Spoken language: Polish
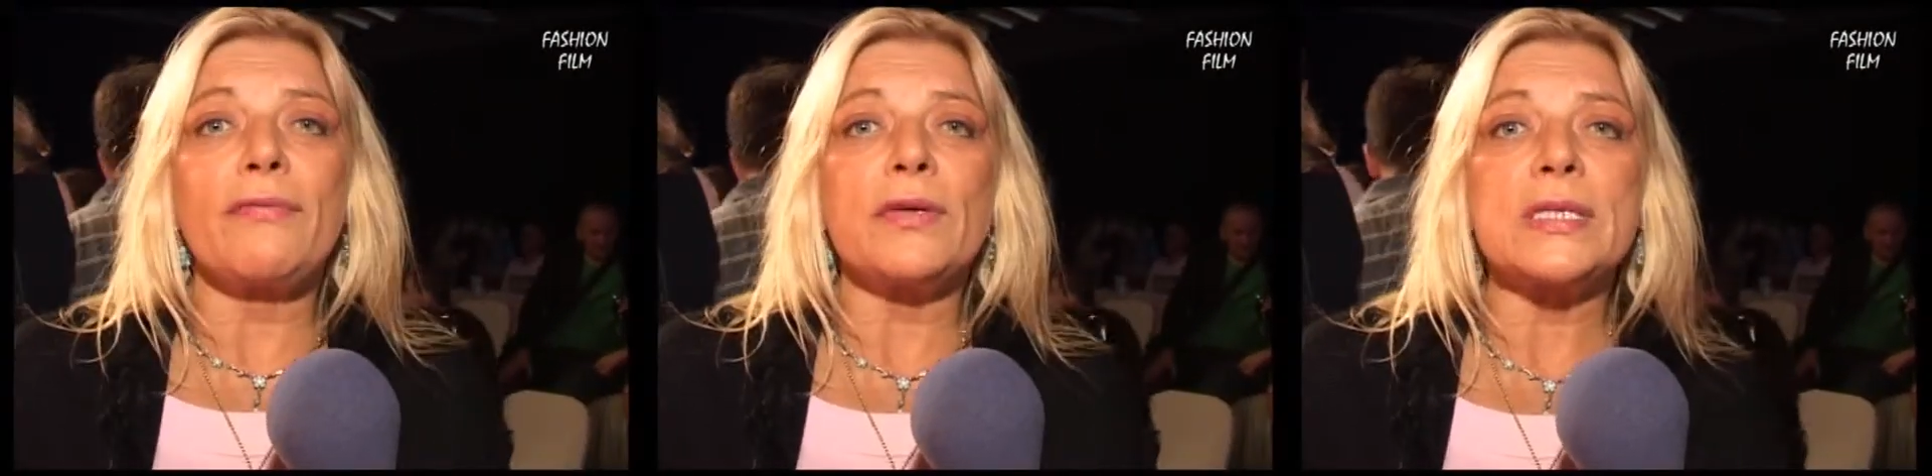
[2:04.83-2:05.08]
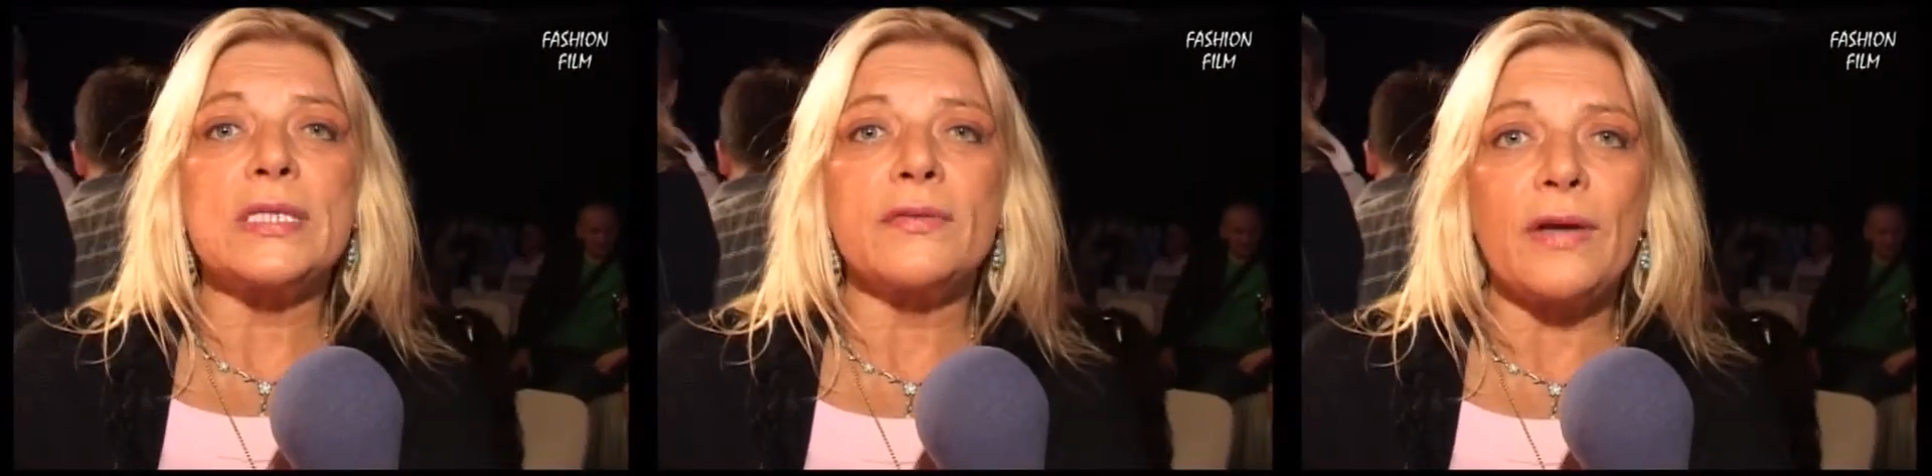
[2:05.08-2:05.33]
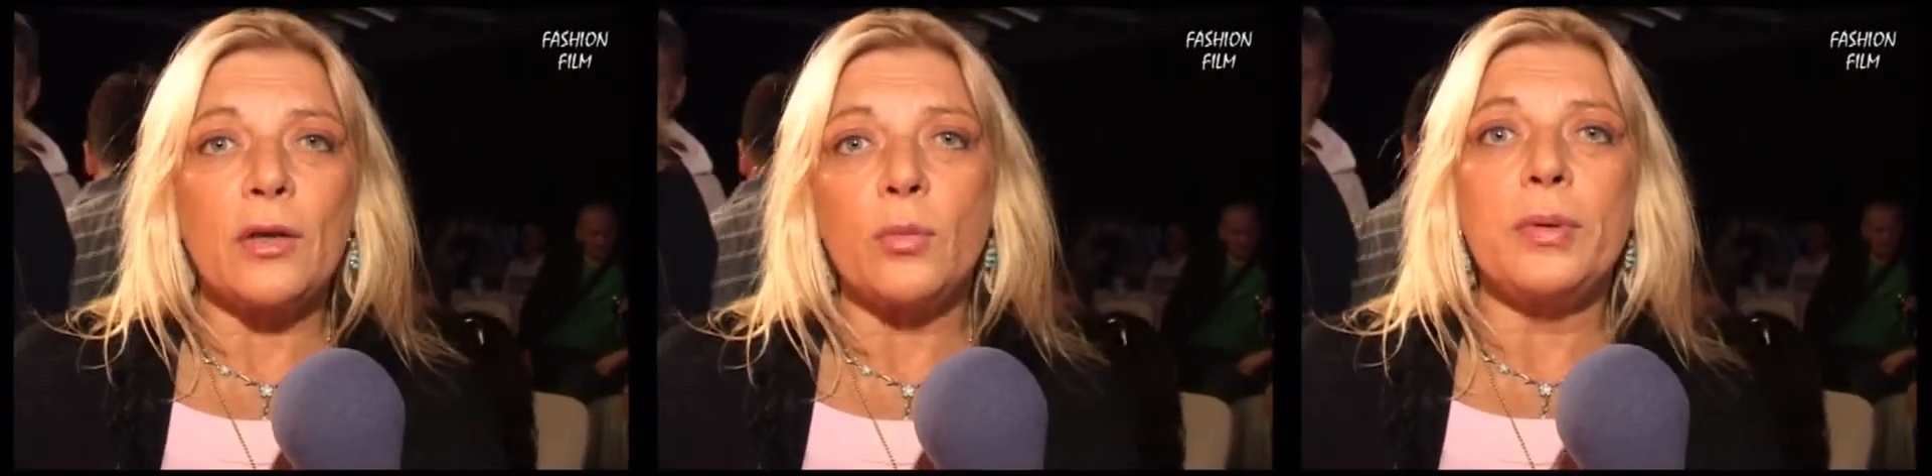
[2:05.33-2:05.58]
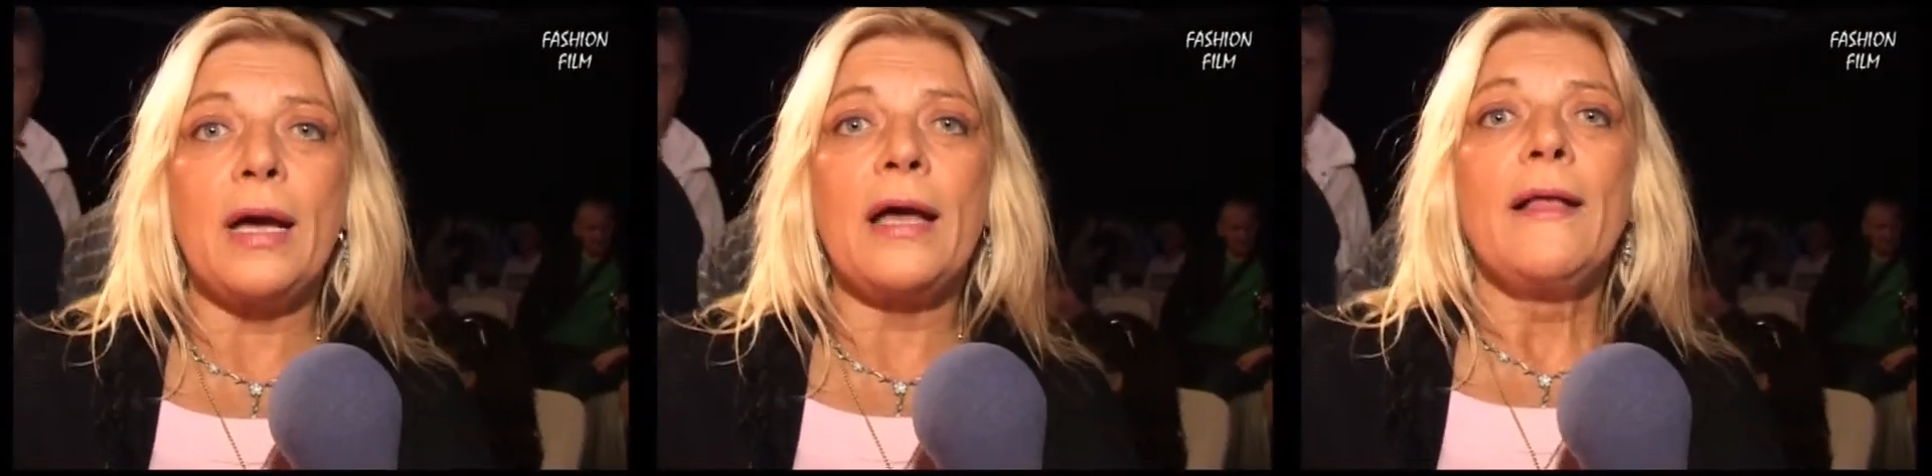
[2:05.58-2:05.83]
na
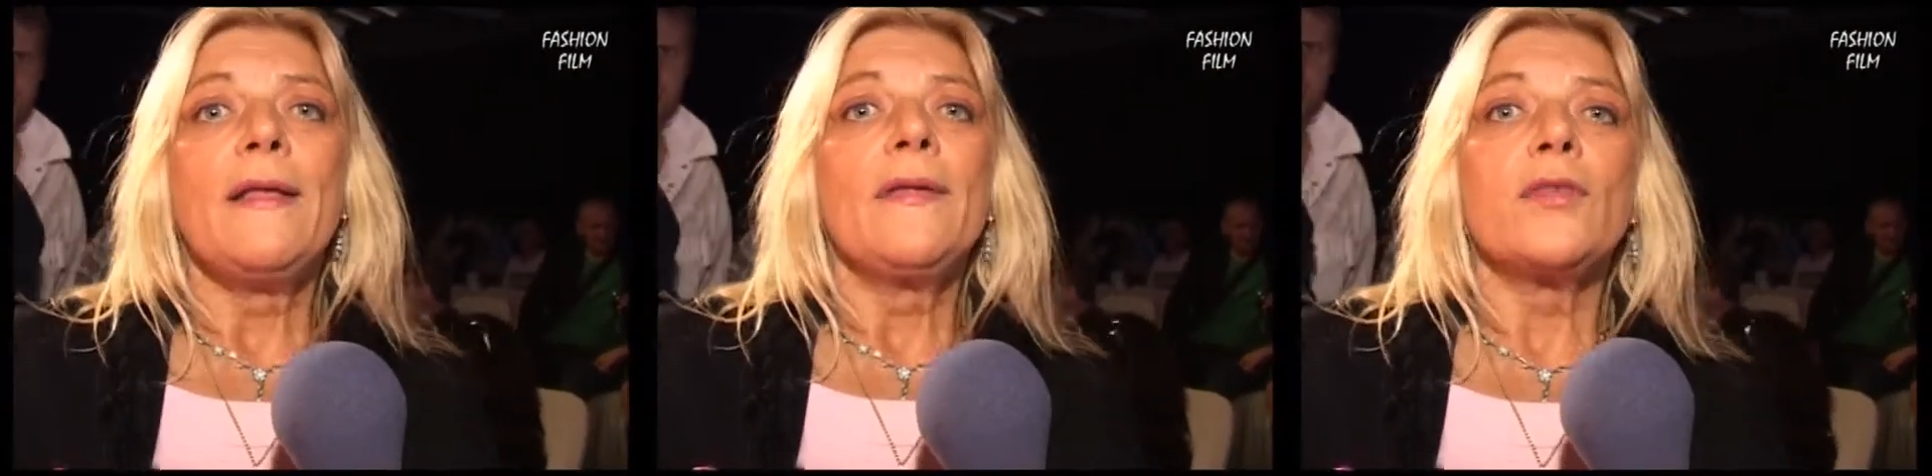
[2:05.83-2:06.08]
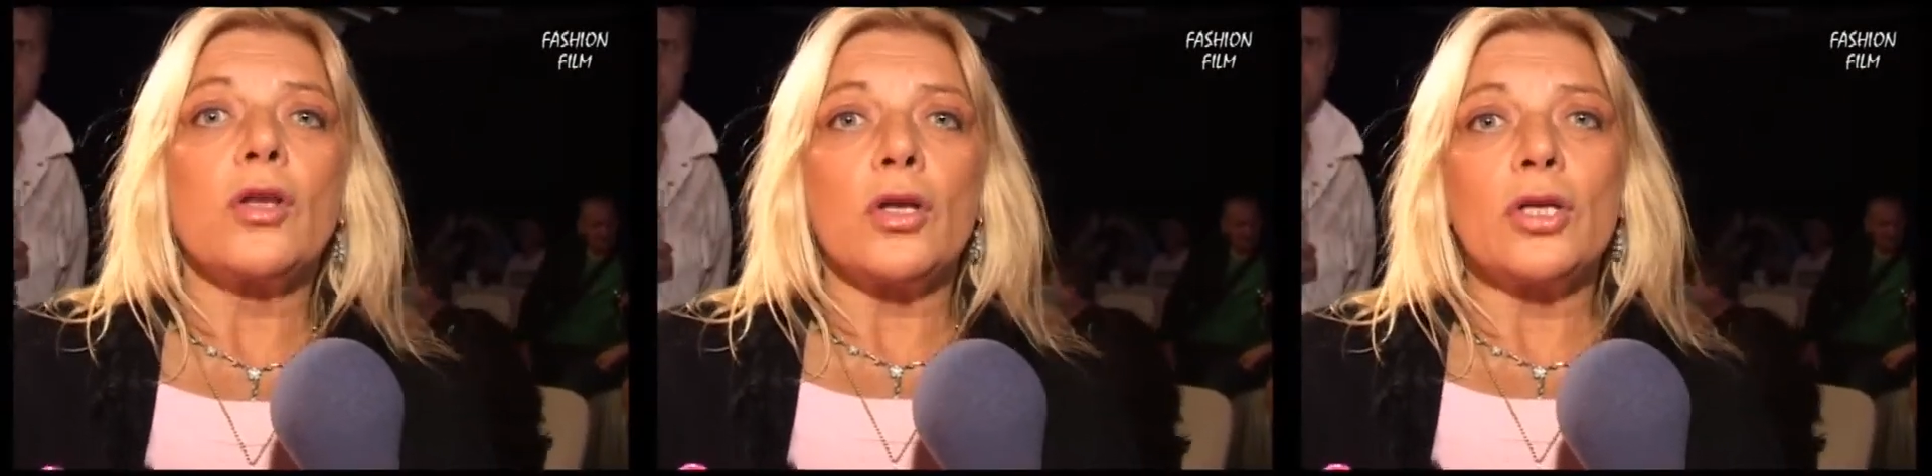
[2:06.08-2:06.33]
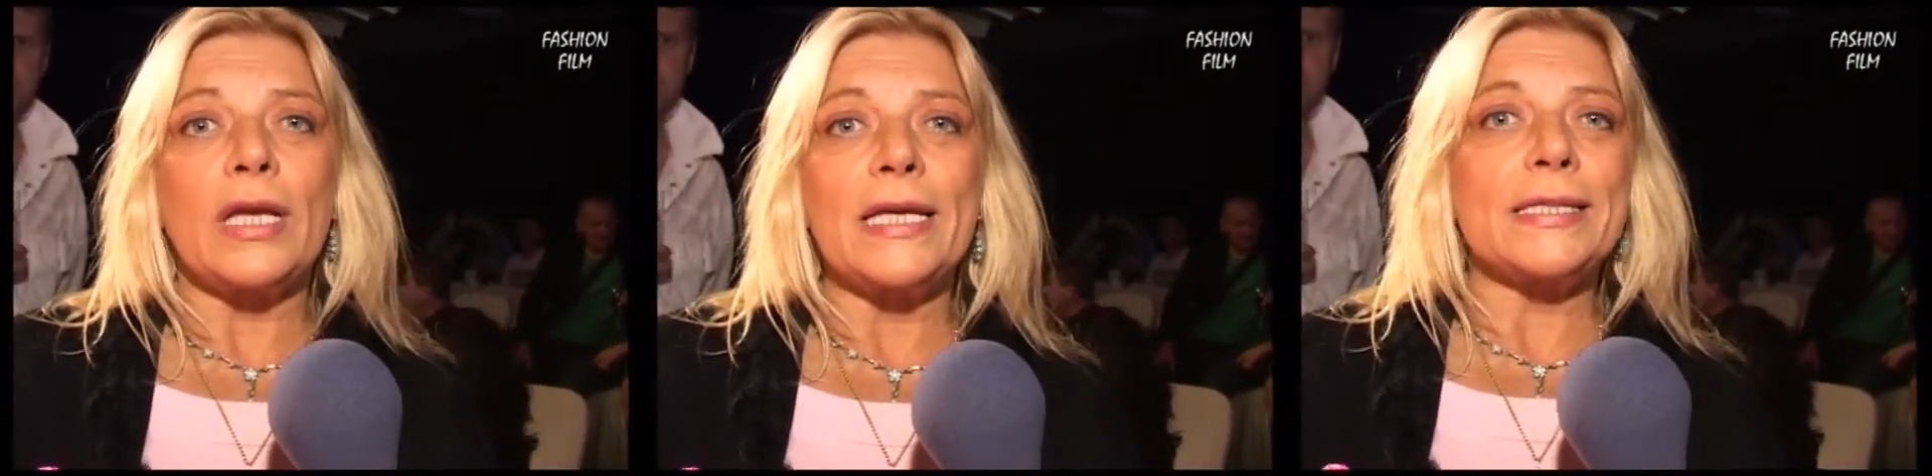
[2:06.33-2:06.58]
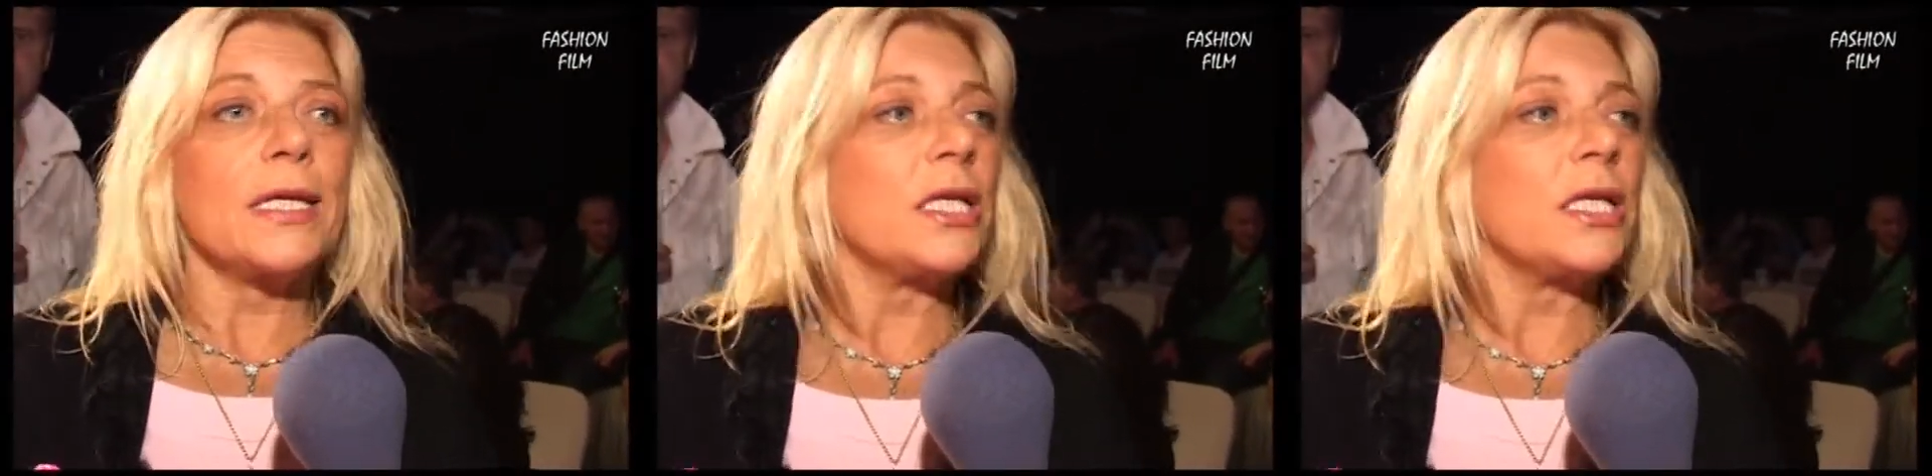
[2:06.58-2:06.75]
festiwalu była Dorota